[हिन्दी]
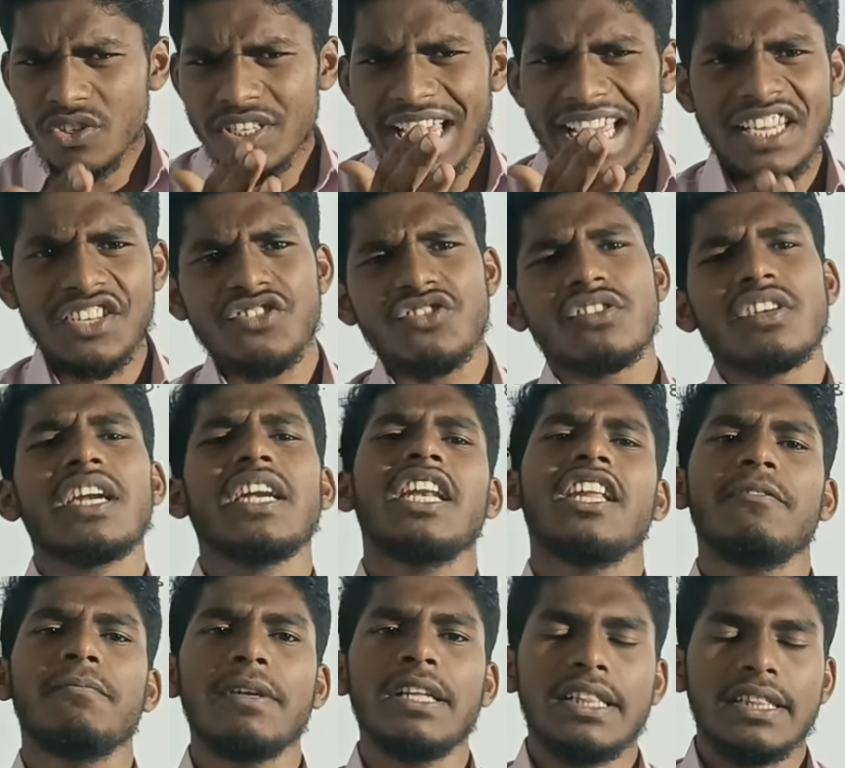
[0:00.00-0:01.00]
कुछ एक्स्ट्रा
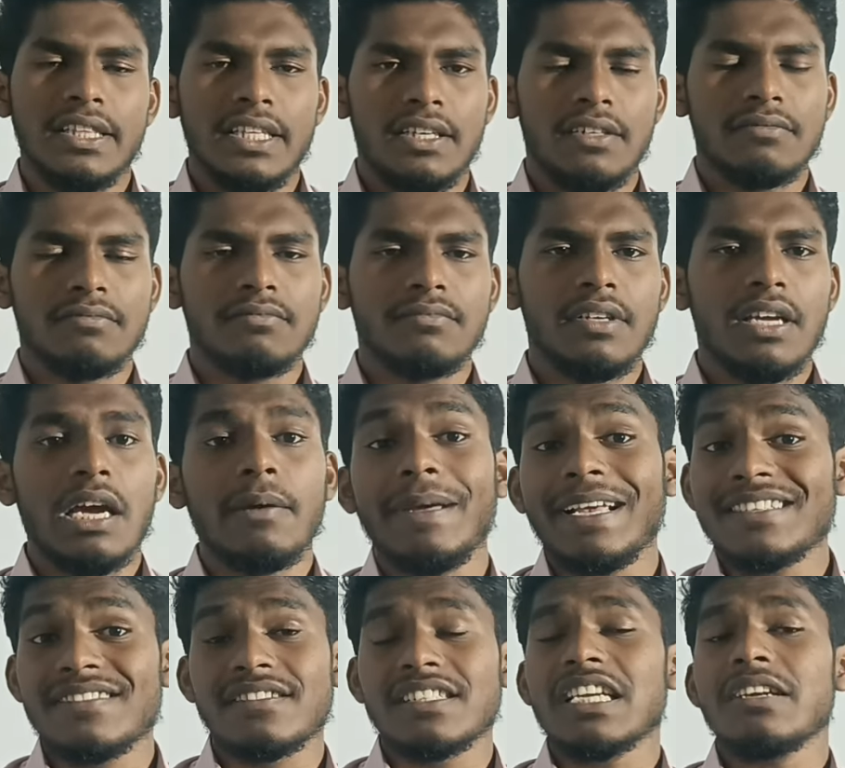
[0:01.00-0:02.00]
नहीं मिलता
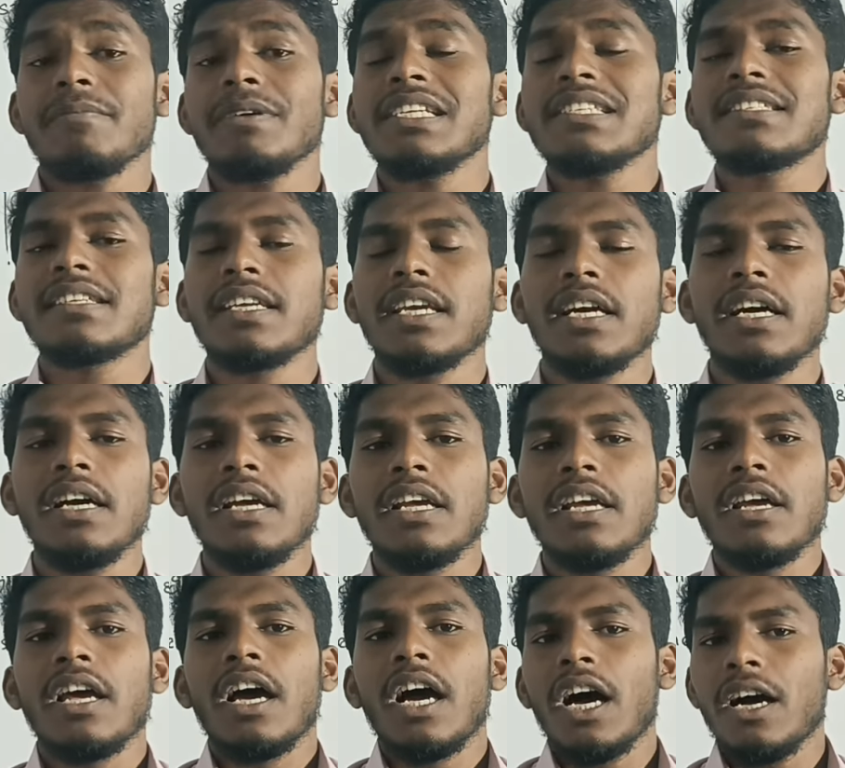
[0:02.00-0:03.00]
अब एक्स्ट्रा मीन्स क्या
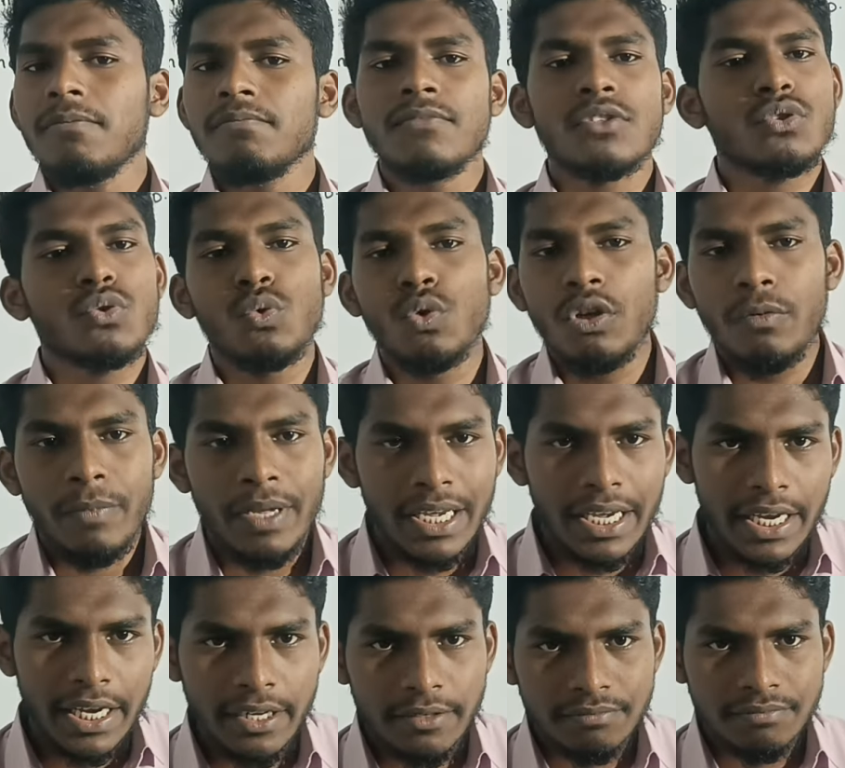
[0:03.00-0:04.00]
हम स्कूल
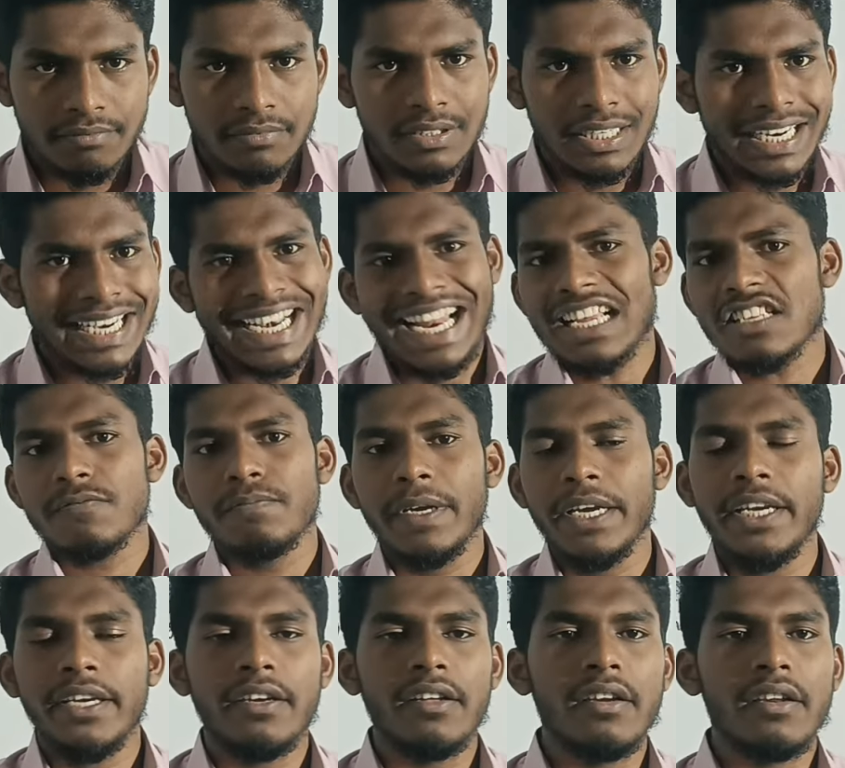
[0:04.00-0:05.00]
में गए क्लास
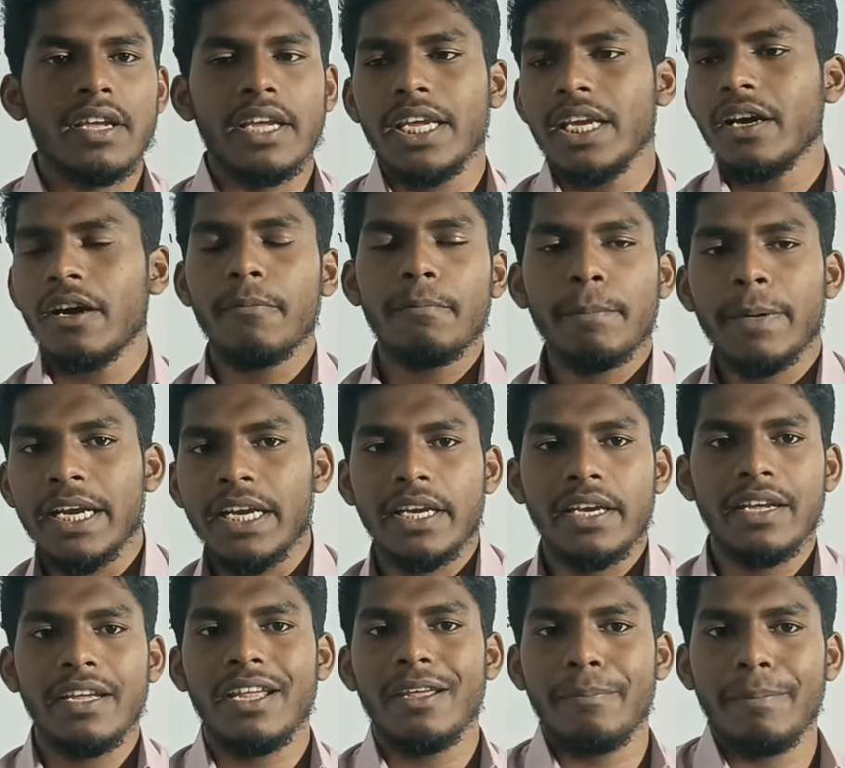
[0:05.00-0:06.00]
में एंटर किया हम
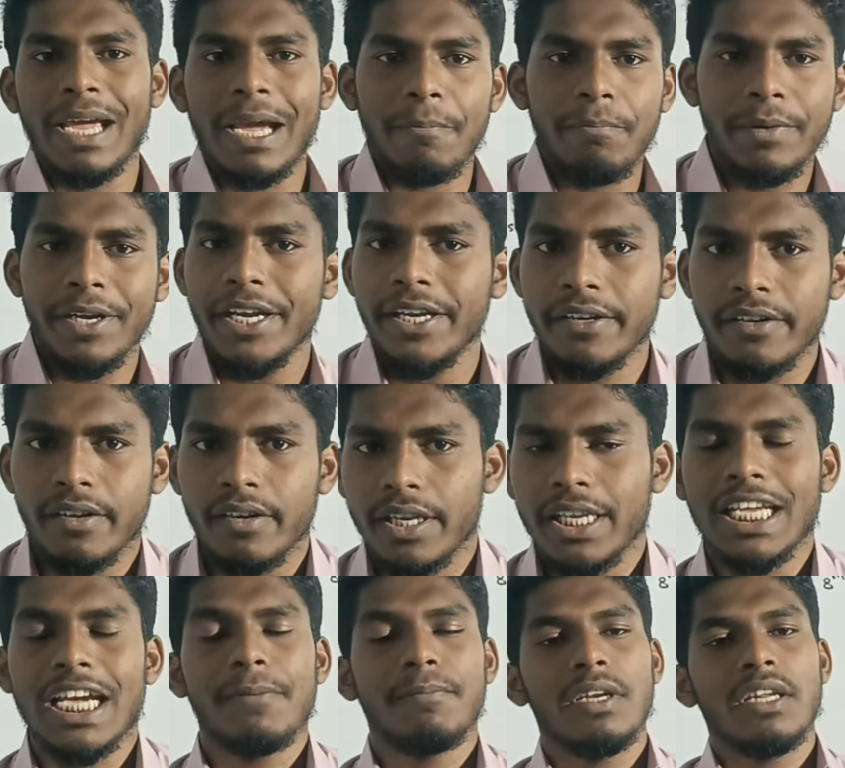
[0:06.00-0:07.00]
बैठे हैं मैम ने
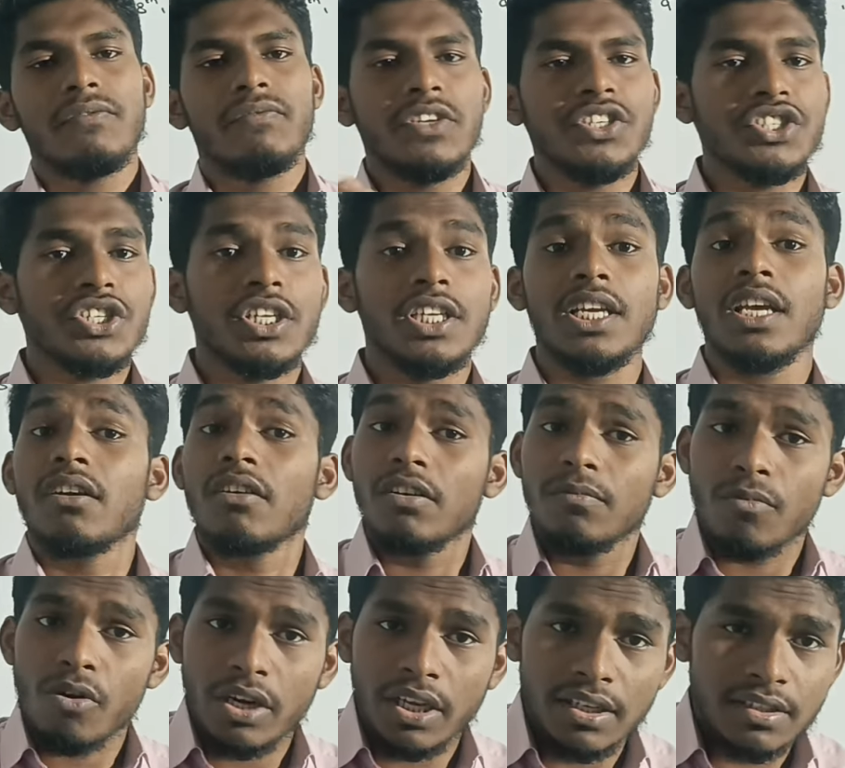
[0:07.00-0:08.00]
एंटर किया हमने विश किया
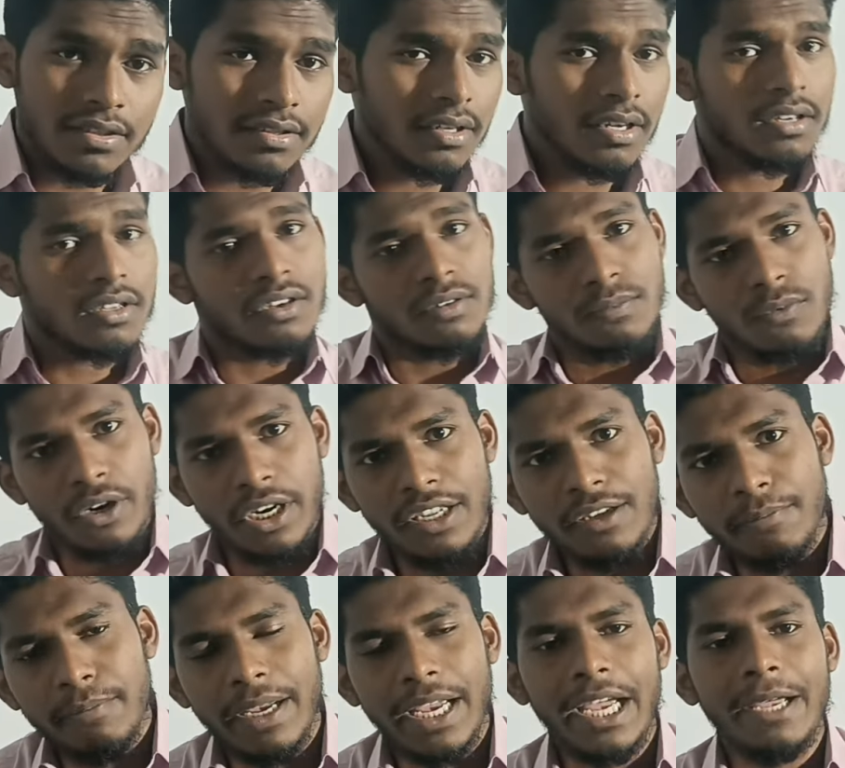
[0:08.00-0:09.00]
गुड मॉर्निंग सर गुड
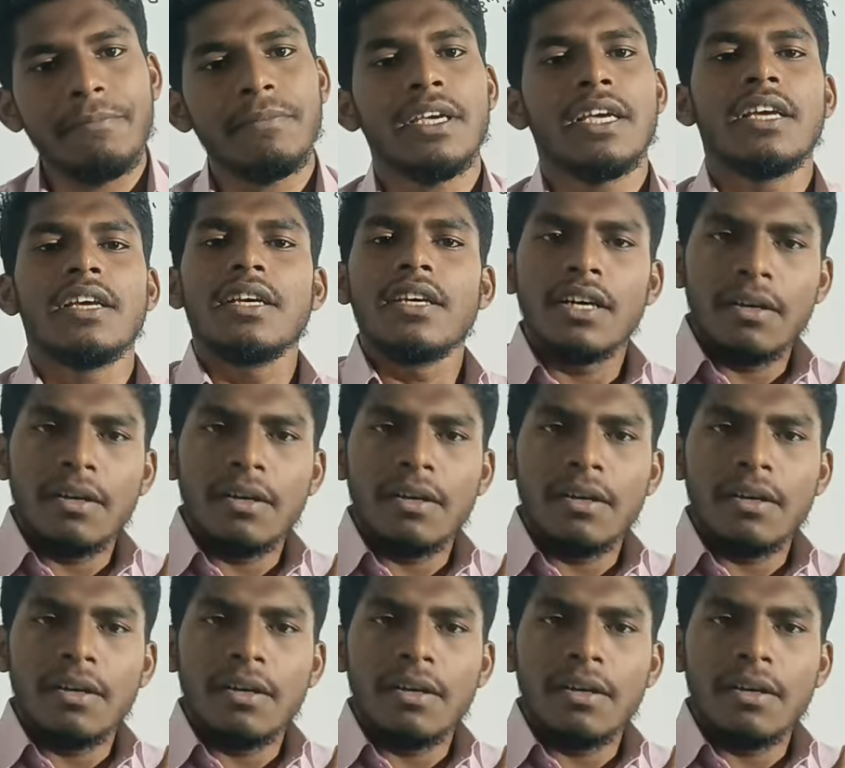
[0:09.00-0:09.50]
मॉर्निंग मैम